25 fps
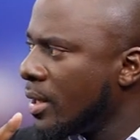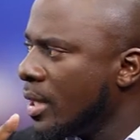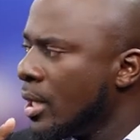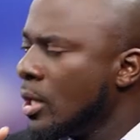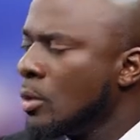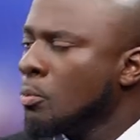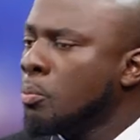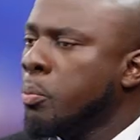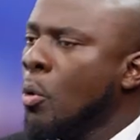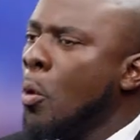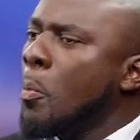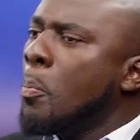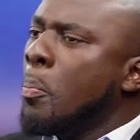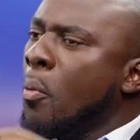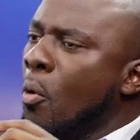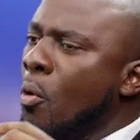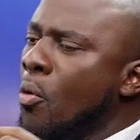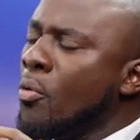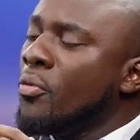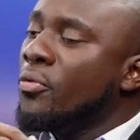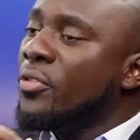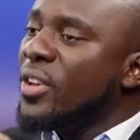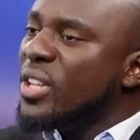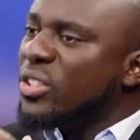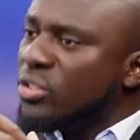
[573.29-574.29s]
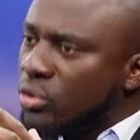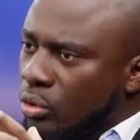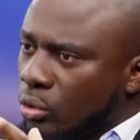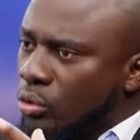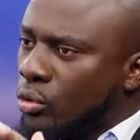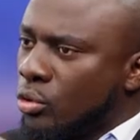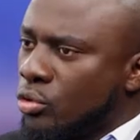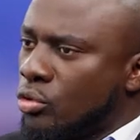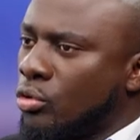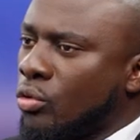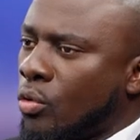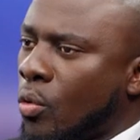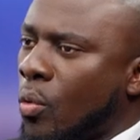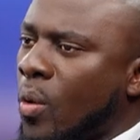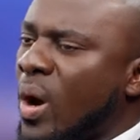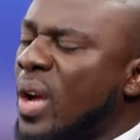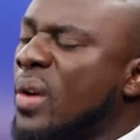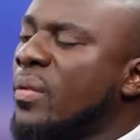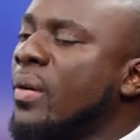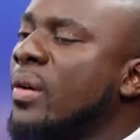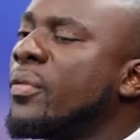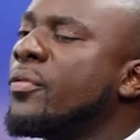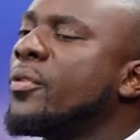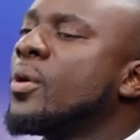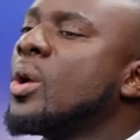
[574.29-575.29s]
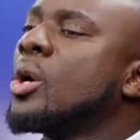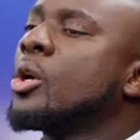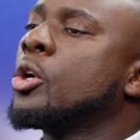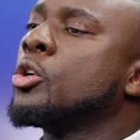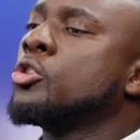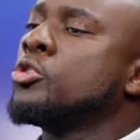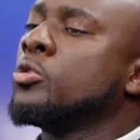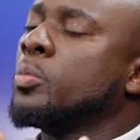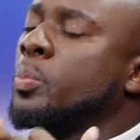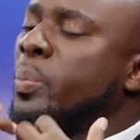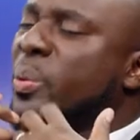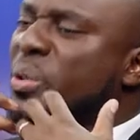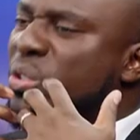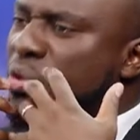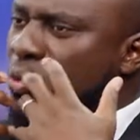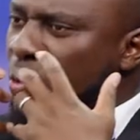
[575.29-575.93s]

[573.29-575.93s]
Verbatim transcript: Pour prouver ce que tu crois, il va falloir que tu puisses le